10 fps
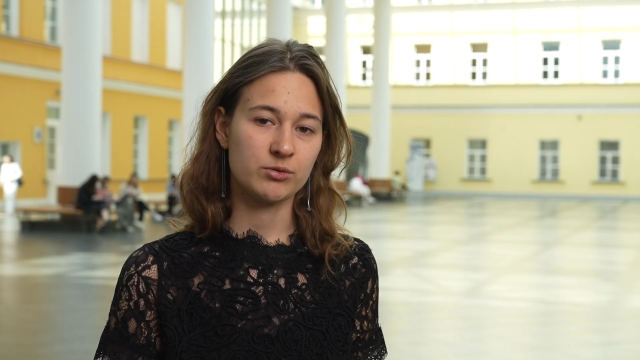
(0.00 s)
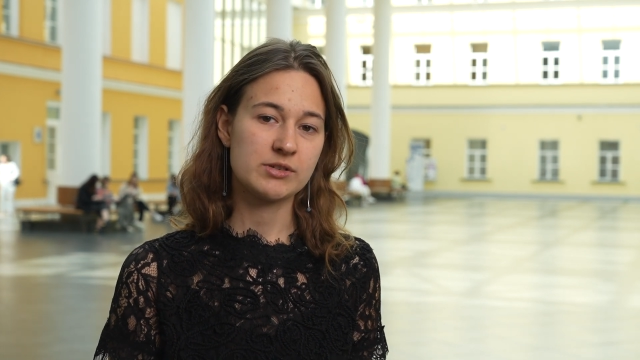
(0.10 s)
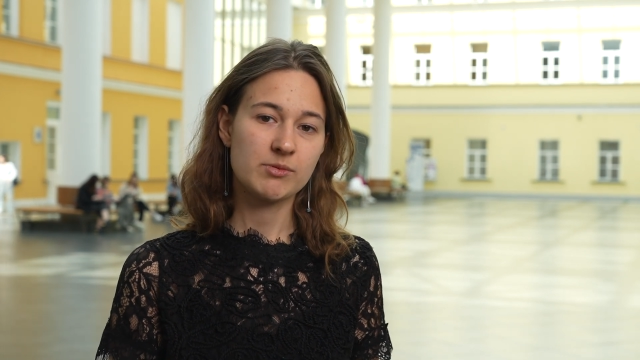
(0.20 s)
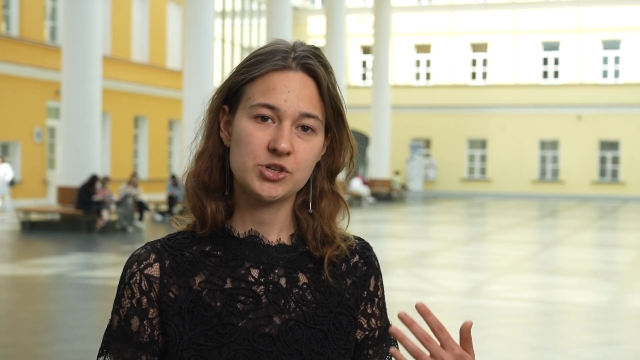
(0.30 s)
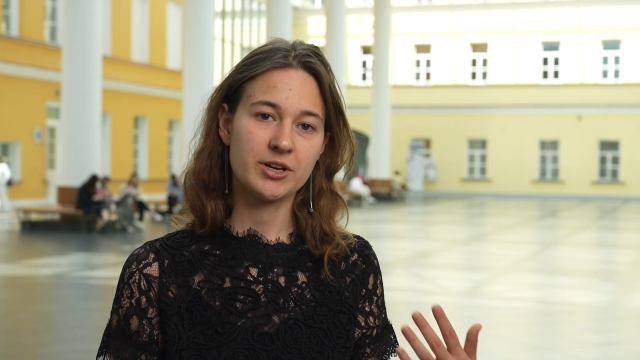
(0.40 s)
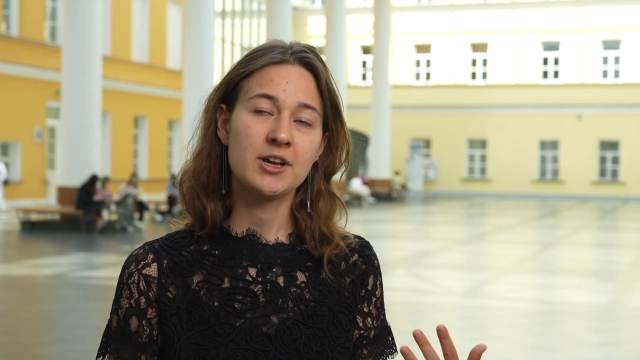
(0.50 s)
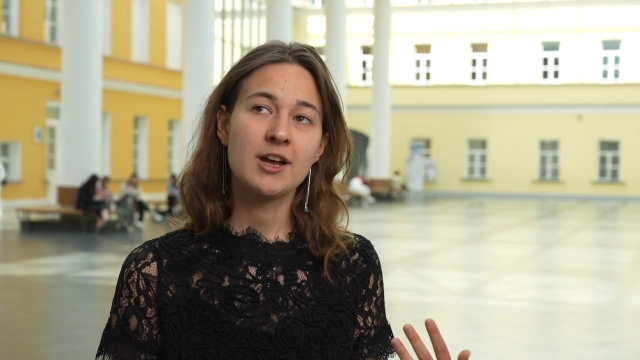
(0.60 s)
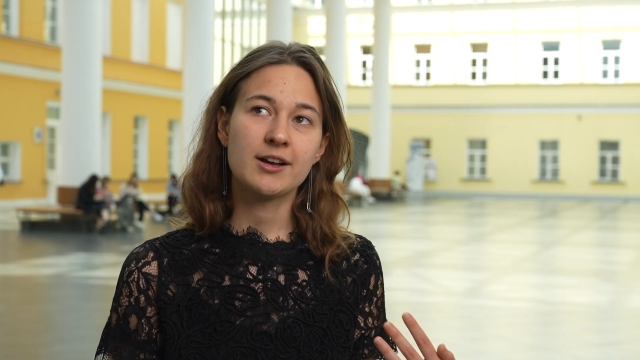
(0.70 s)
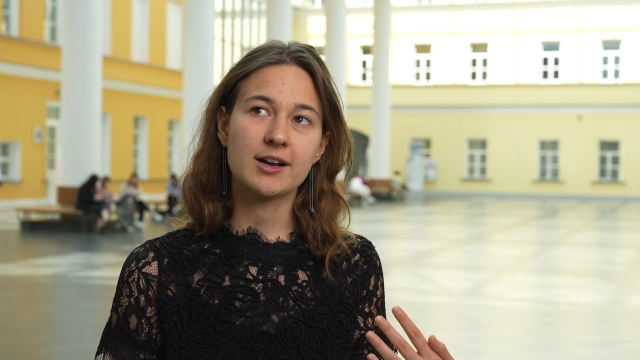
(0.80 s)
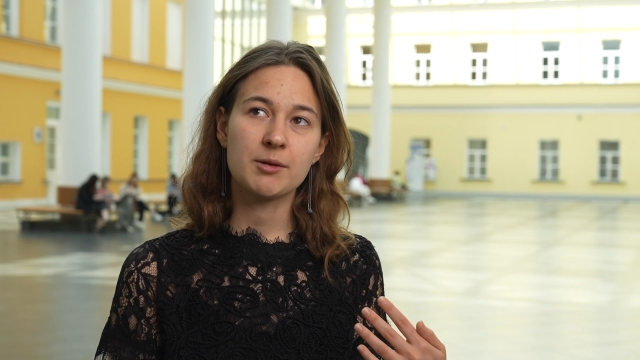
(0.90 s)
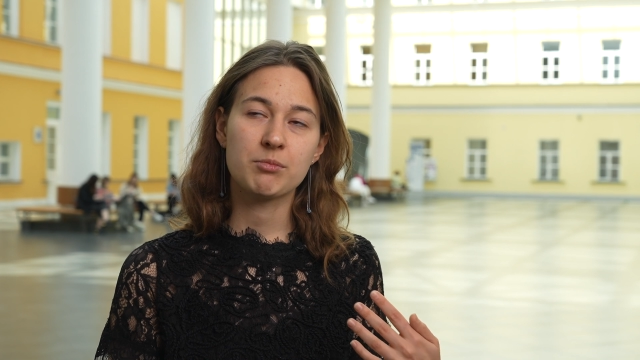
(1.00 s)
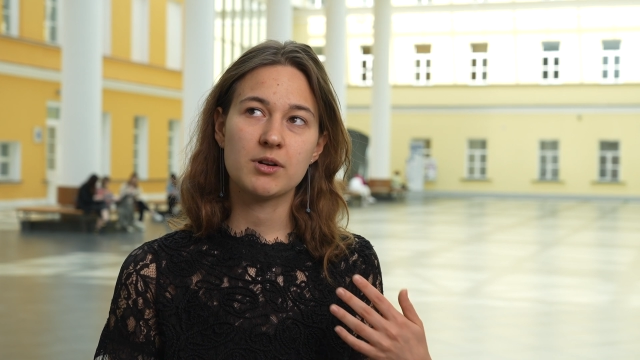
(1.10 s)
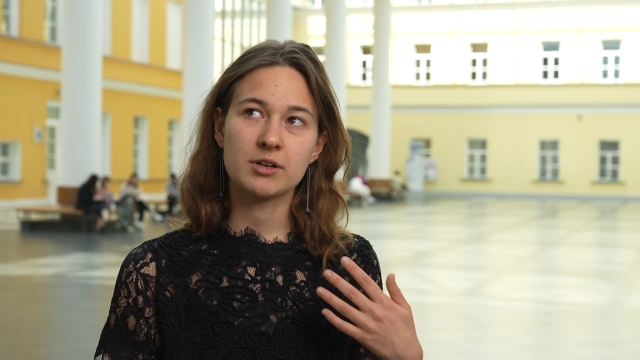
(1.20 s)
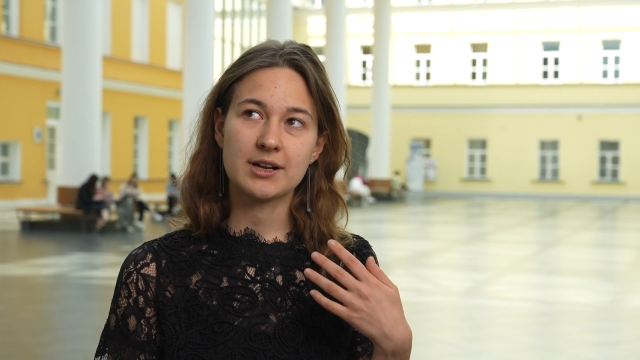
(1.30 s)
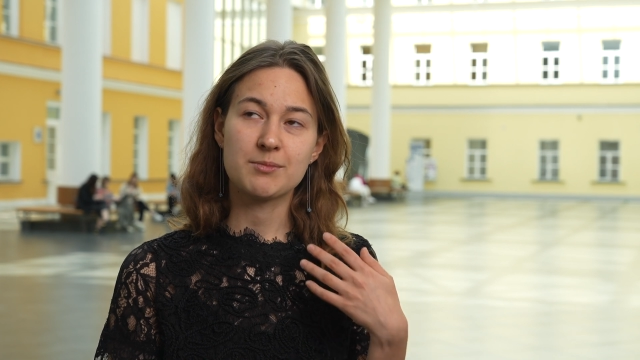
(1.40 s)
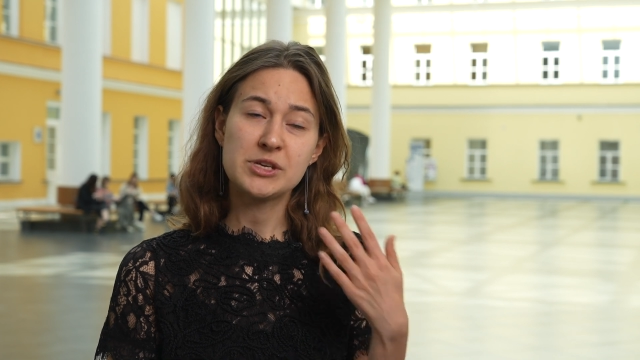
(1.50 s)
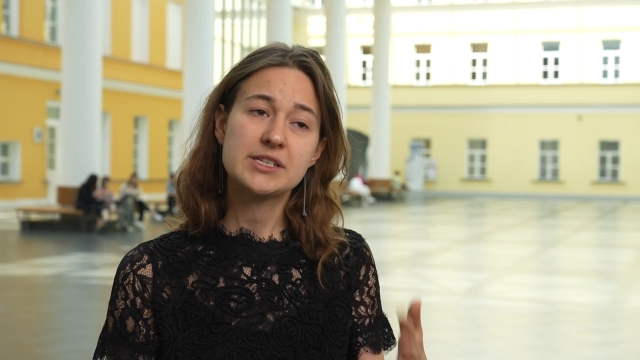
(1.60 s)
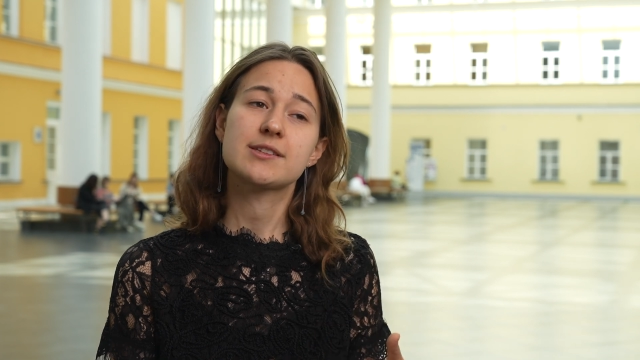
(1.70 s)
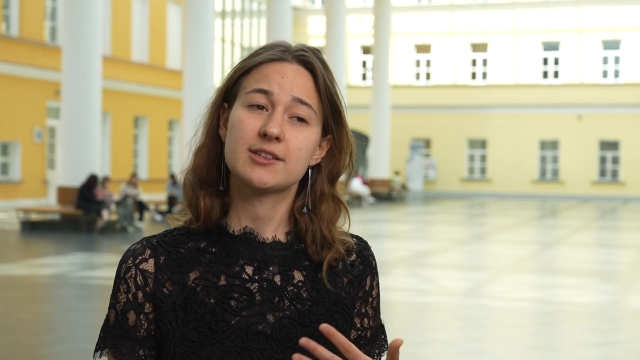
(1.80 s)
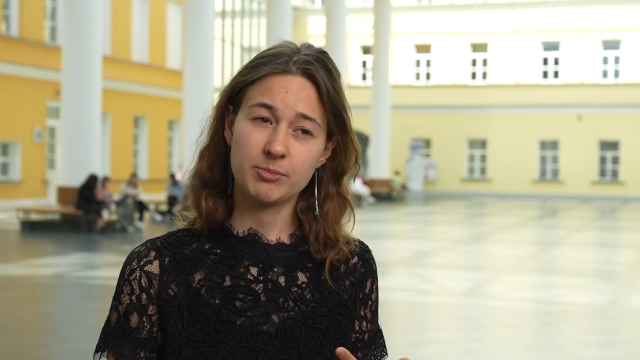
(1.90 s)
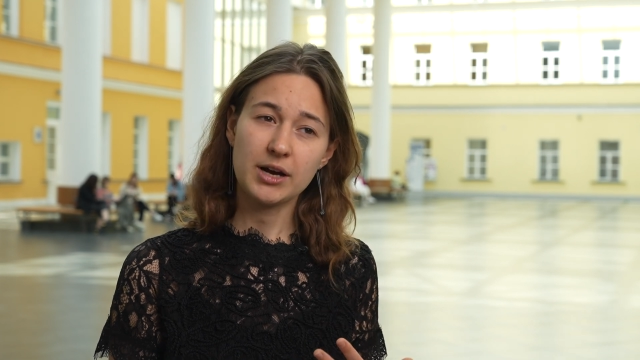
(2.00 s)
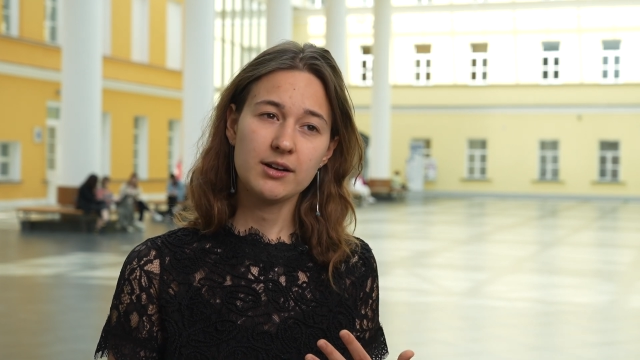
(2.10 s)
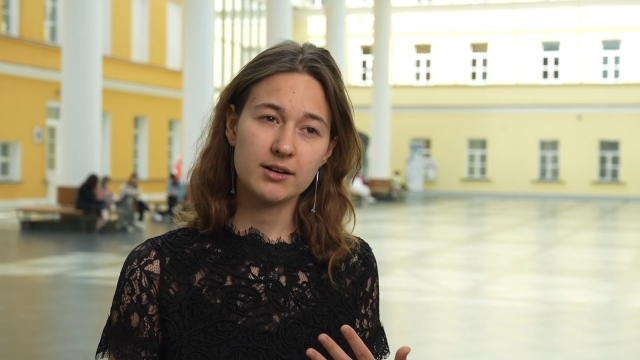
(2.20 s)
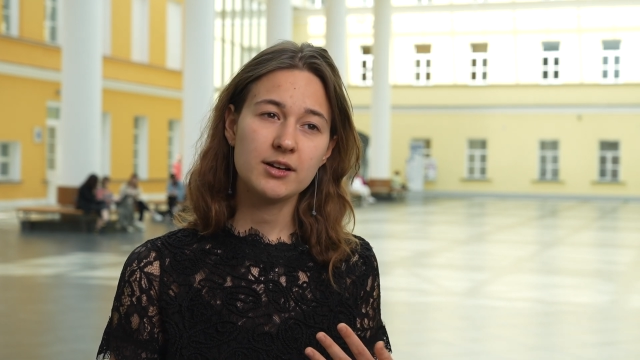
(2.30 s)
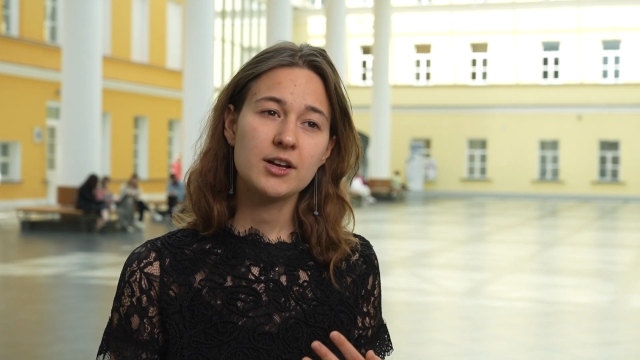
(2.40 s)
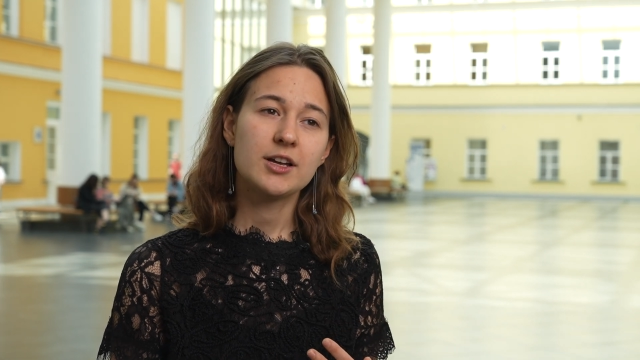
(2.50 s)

У нас вообще какая как миссия собака —